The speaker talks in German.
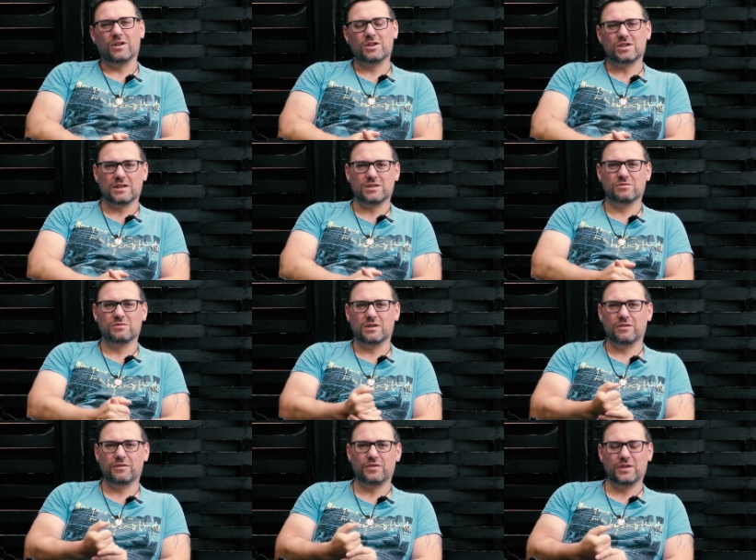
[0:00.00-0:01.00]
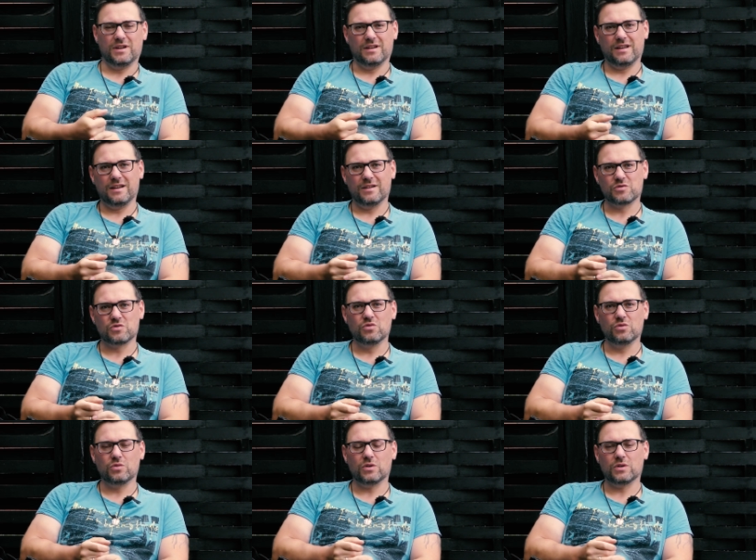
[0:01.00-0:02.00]
euch Schatzsuchern und Findern geht es
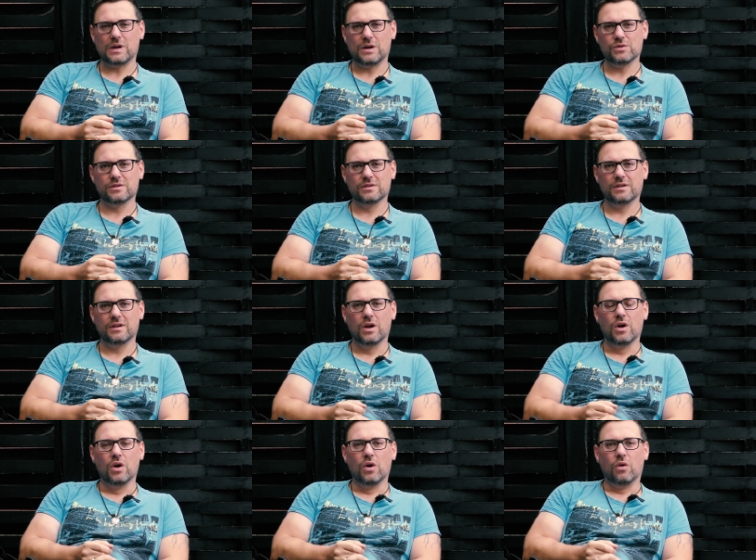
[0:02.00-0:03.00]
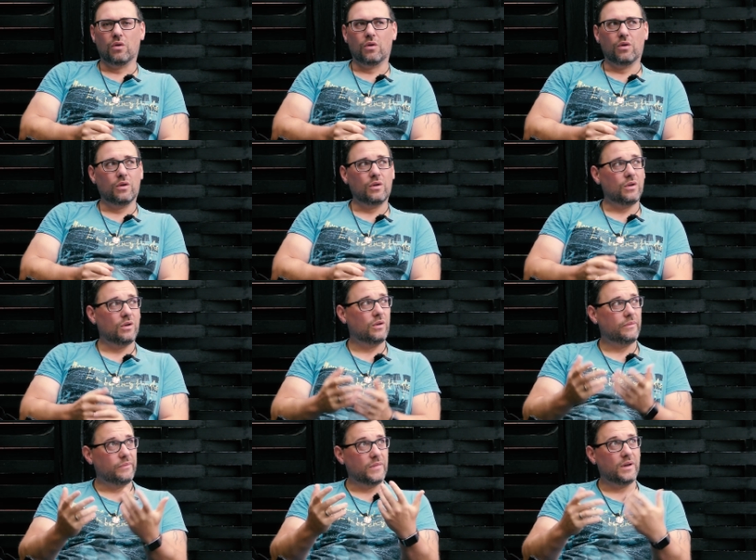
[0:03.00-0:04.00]
gut dort draußen. Und
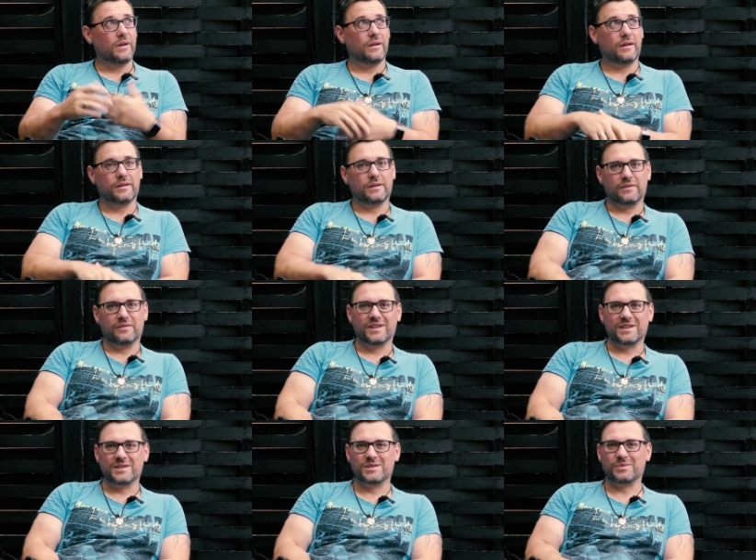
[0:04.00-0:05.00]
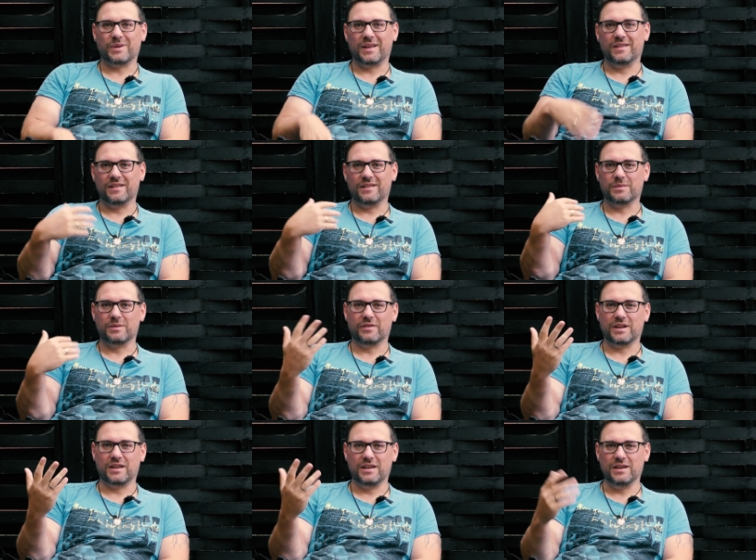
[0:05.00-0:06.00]
äh, naja, dem Wetter entsprechend sitze ich mal
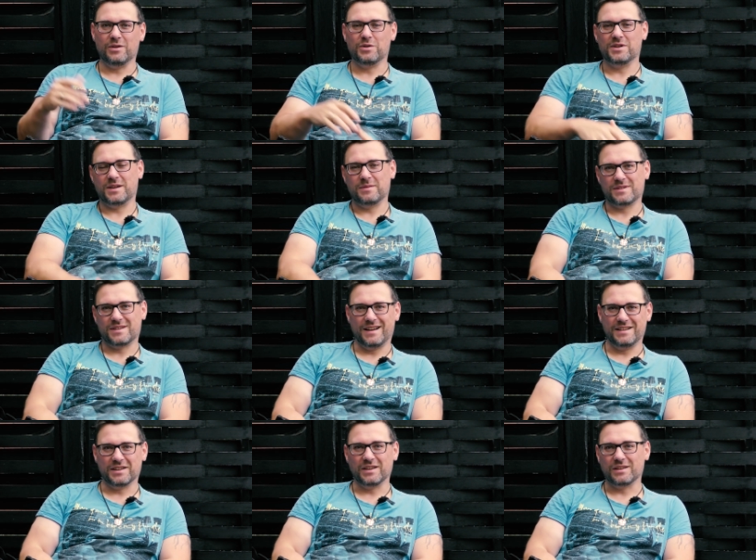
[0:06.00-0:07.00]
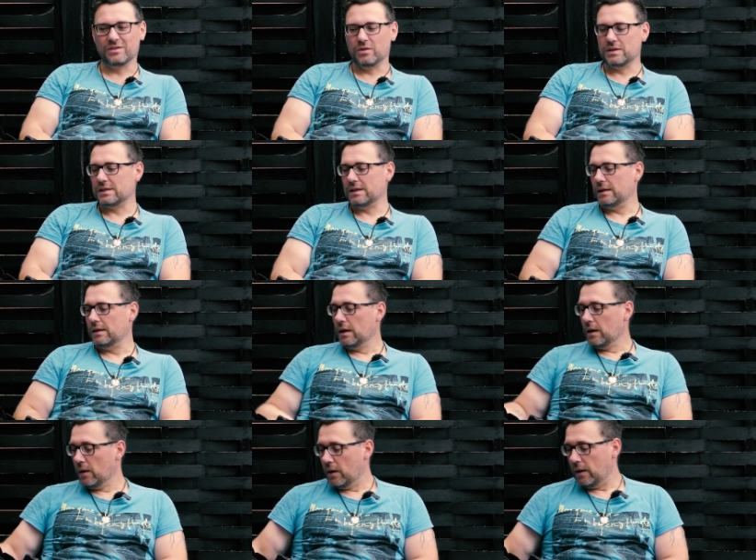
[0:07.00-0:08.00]
wieder hier. Heute gibt es kein Trick 19.
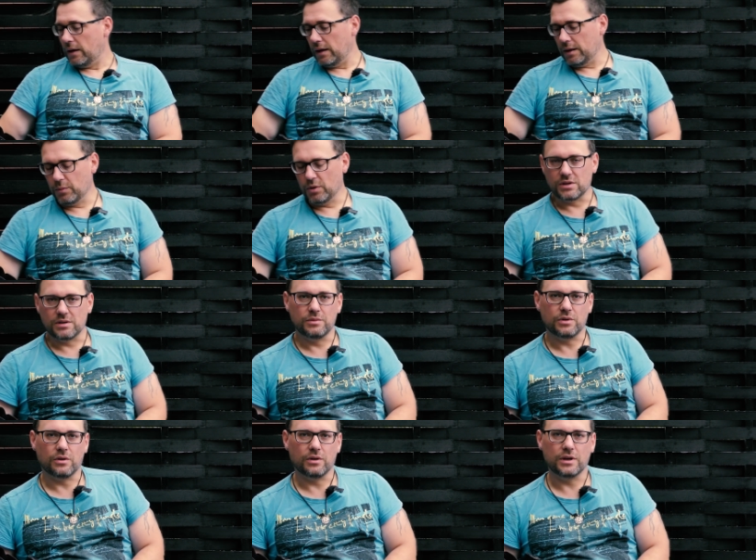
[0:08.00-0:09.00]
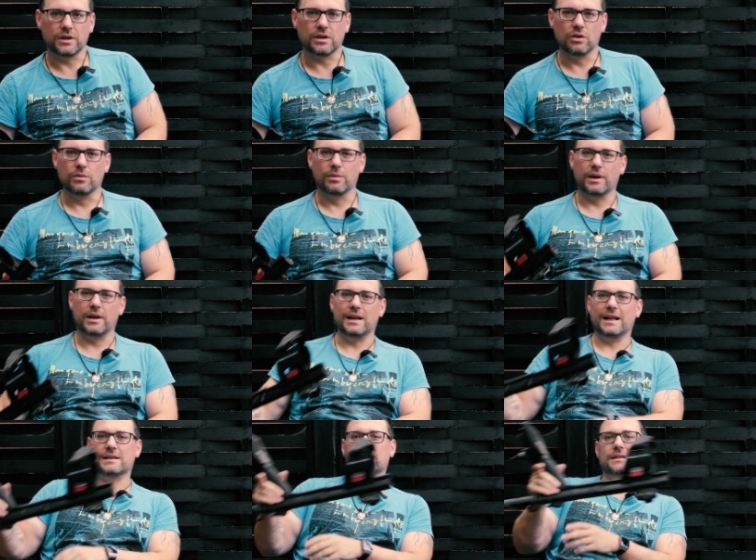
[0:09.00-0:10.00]
Ich möchte mit euch über die
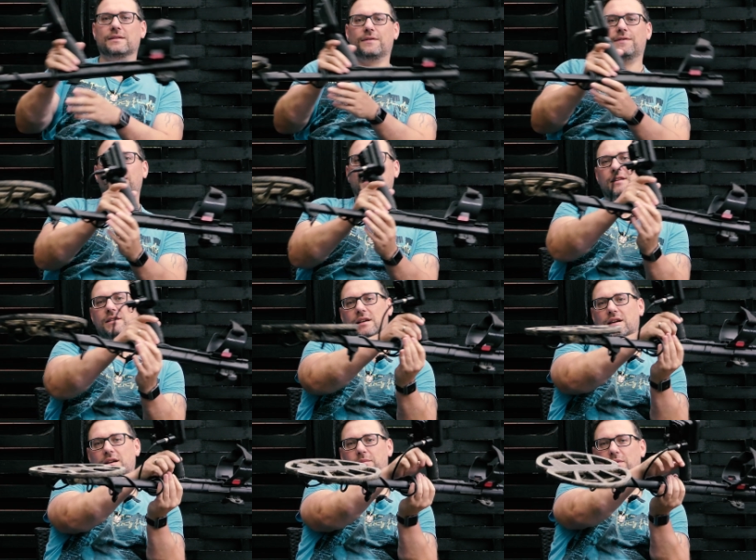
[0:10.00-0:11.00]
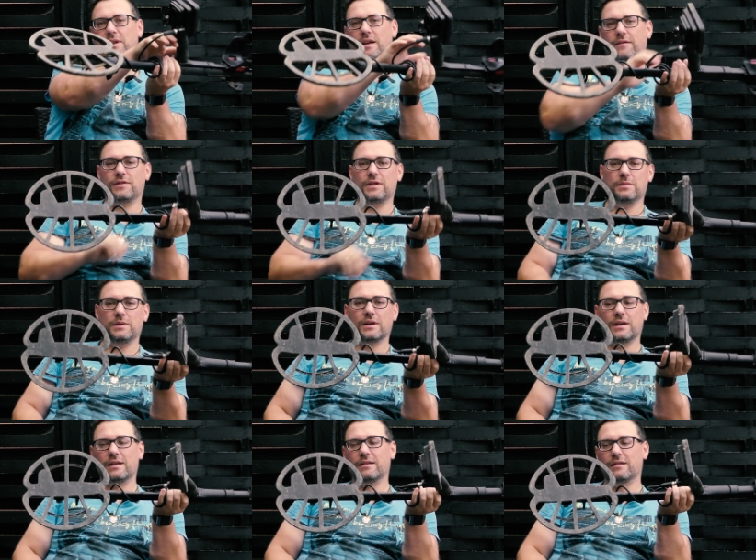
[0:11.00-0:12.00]
letzten vier Tage mit der Phoebe
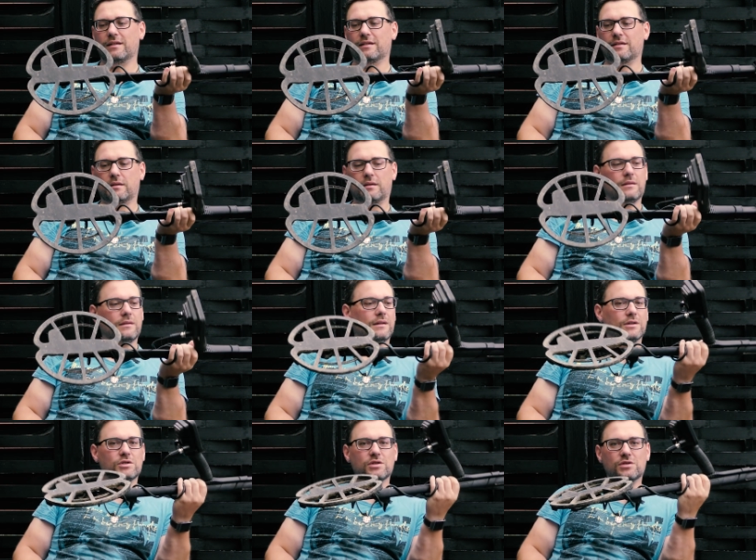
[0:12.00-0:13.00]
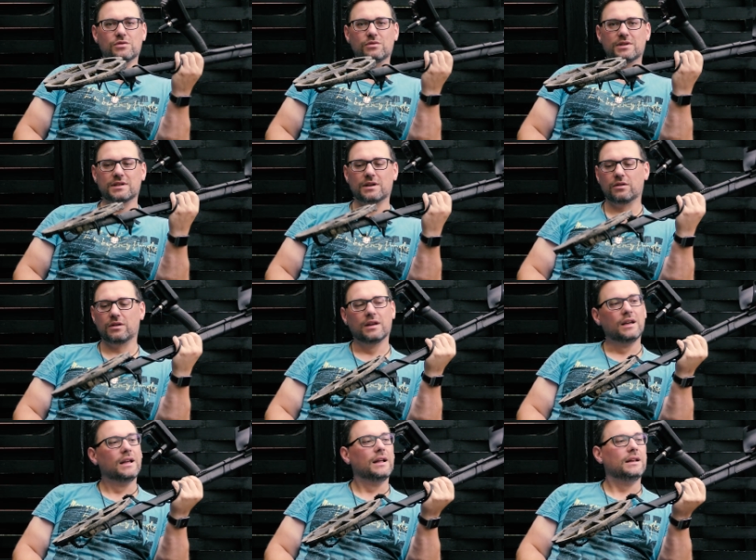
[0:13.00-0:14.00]
reden. Ihr seht, die ist ganz schön zugesaut.
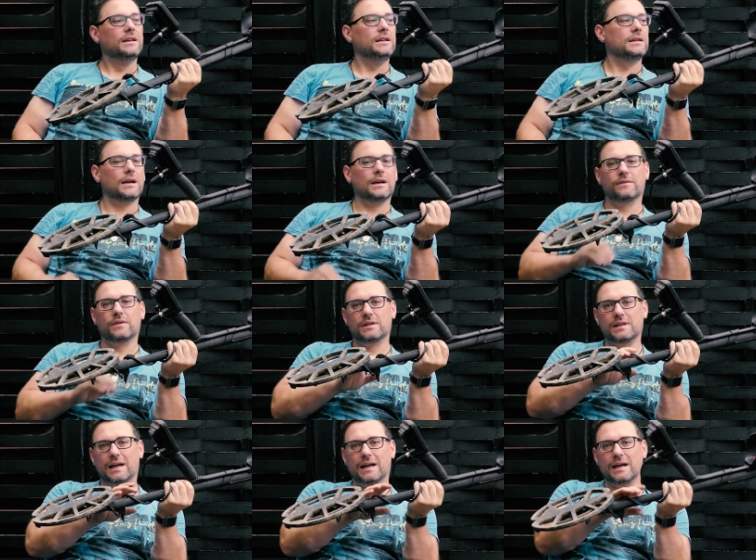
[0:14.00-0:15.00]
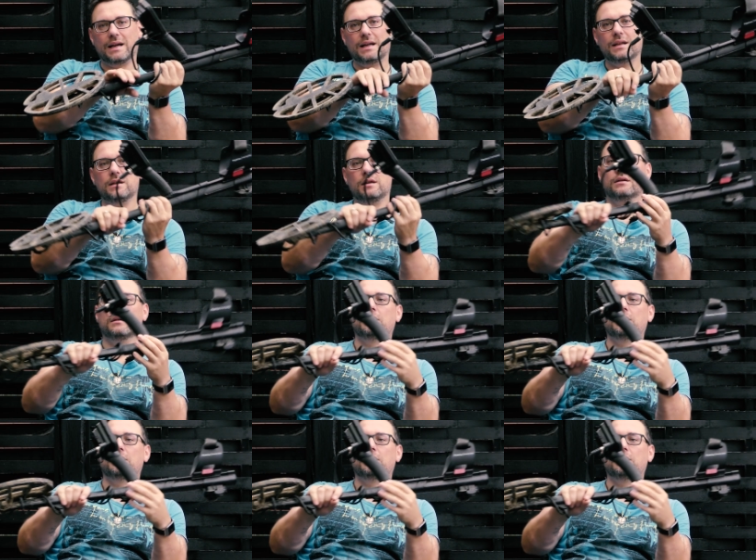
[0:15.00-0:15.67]
Liegt einfach daran,